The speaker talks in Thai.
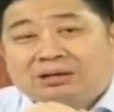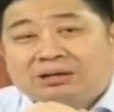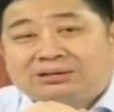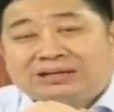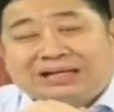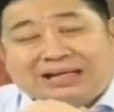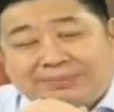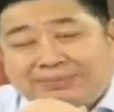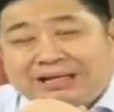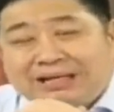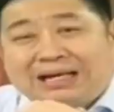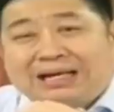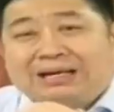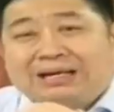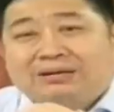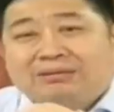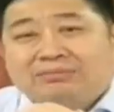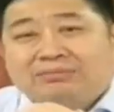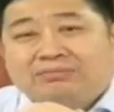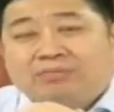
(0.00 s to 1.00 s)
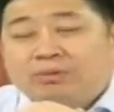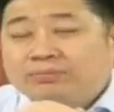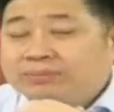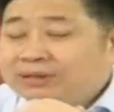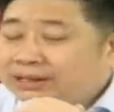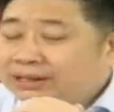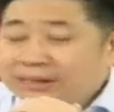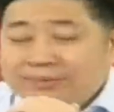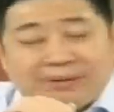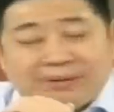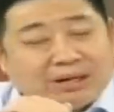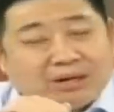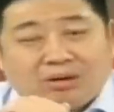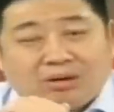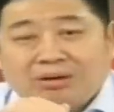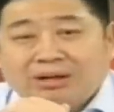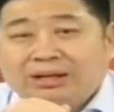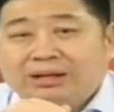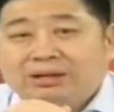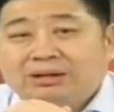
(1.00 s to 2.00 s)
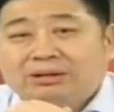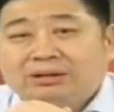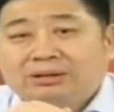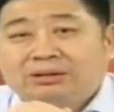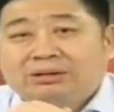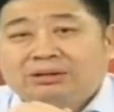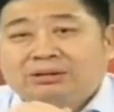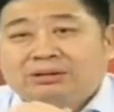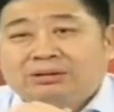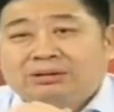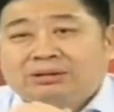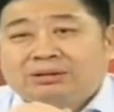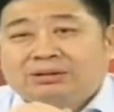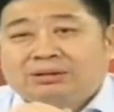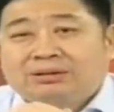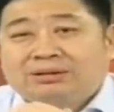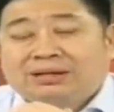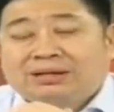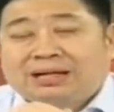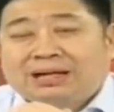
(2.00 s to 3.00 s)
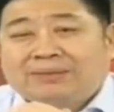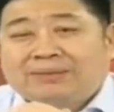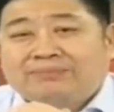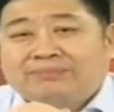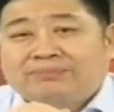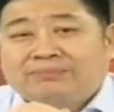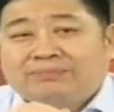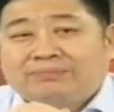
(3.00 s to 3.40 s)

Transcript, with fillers: จะทำยังไงผมยังคิดไม่ออกเลยนะครับ